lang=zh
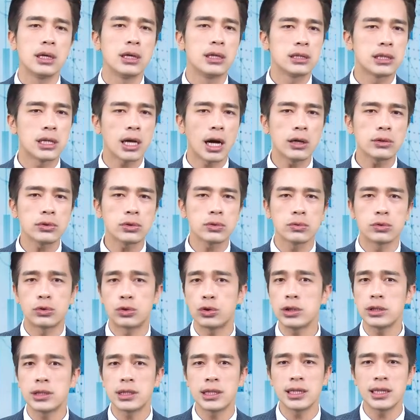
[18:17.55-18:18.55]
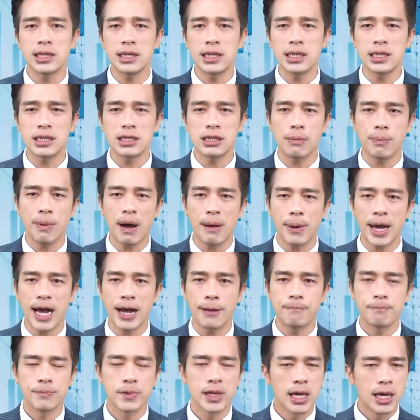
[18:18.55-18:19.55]
小鼠 GD 一七八
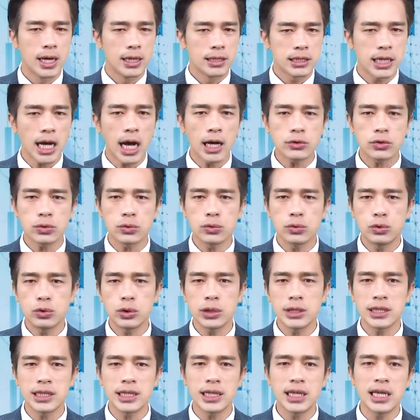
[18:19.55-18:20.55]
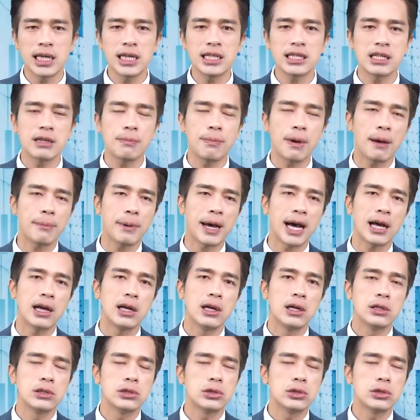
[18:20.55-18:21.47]
八，小鼠 GD 一七八八。